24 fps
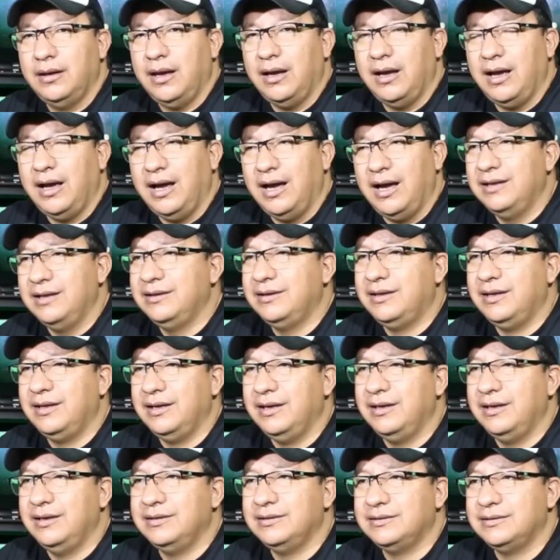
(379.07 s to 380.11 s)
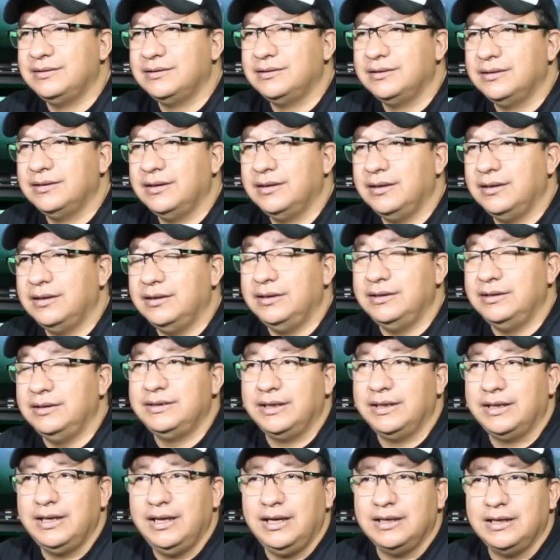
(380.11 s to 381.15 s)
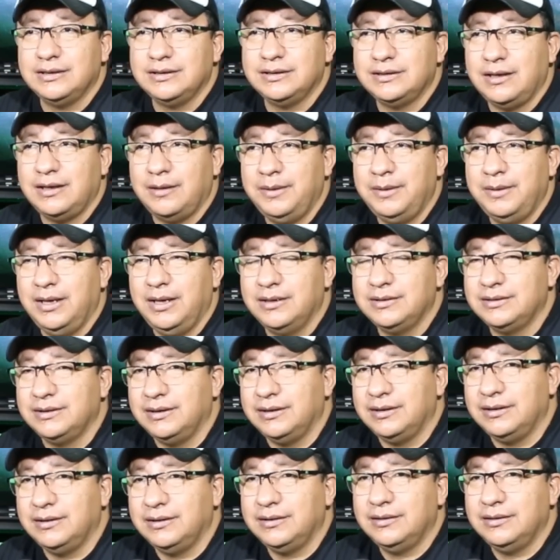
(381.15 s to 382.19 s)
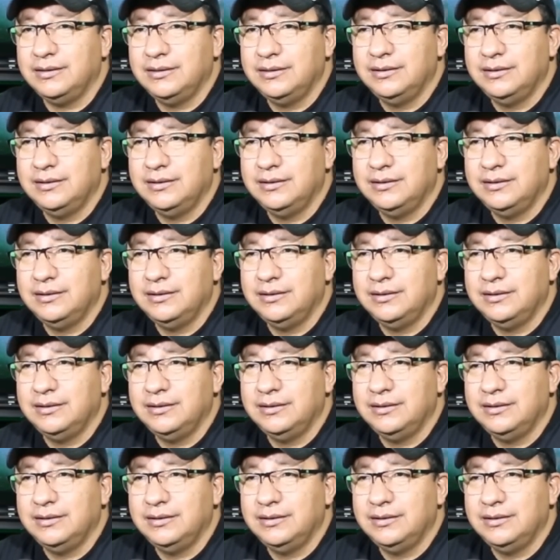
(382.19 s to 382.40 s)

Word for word: Antes ni siquiera se sabía si,